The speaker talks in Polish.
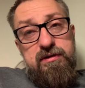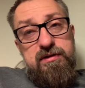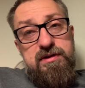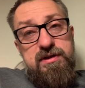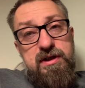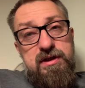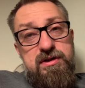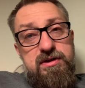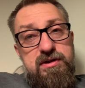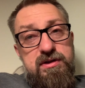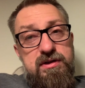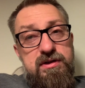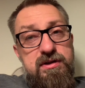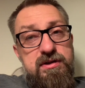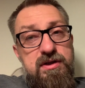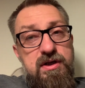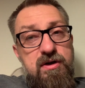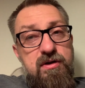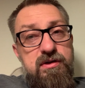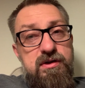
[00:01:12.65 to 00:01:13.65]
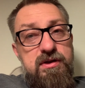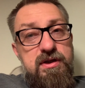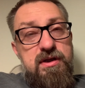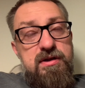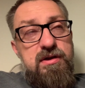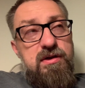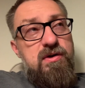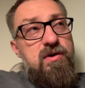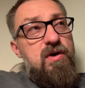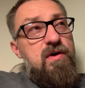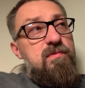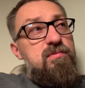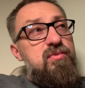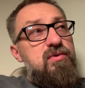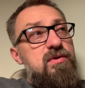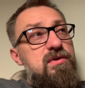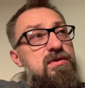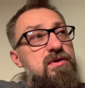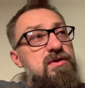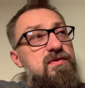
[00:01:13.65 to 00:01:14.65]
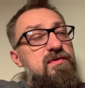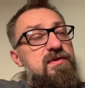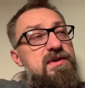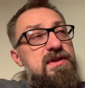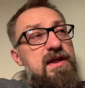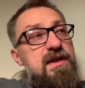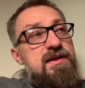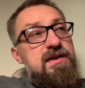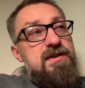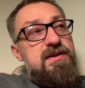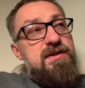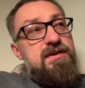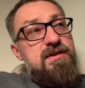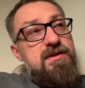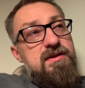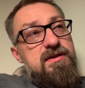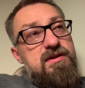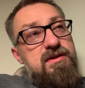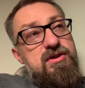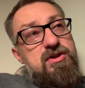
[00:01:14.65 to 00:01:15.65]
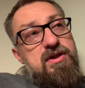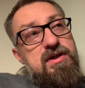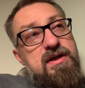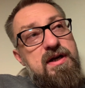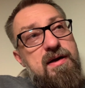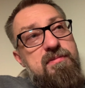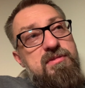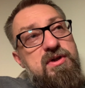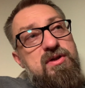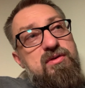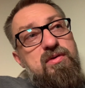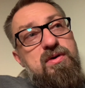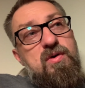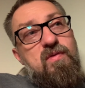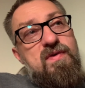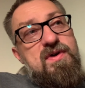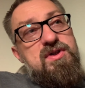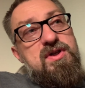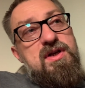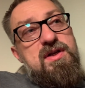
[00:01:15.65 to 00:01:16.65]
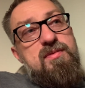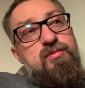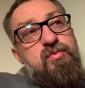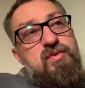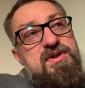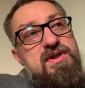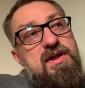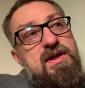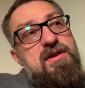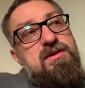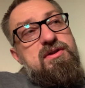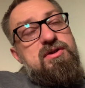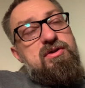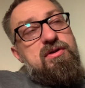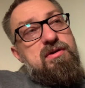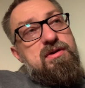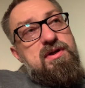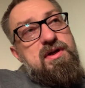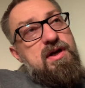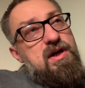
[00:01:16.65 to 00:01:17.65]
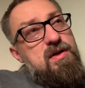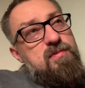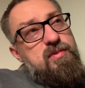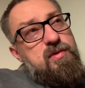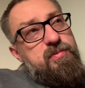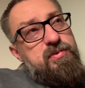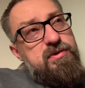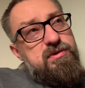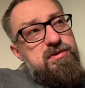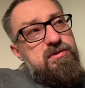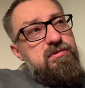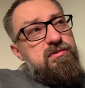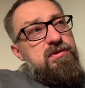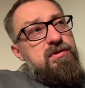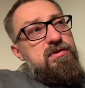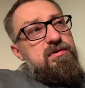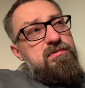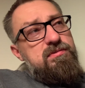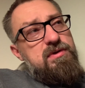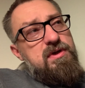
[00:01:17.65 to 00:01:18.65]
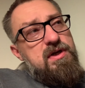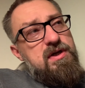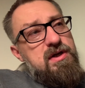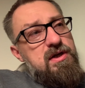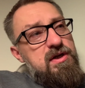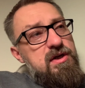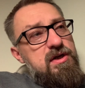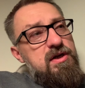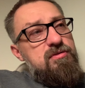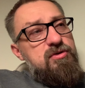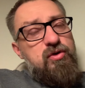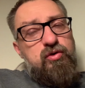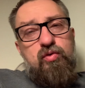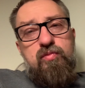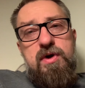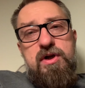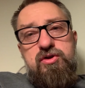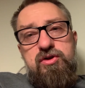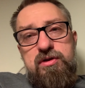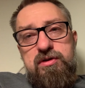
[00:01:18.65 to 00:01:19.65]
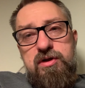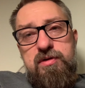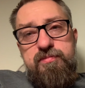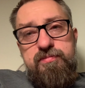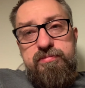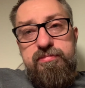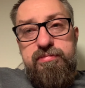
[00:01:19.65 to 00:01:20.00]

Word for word: To znaczy nie, nie tylko było to związane z księgami, które uważane były za natchnione, ale po prostu no, przetłumaczono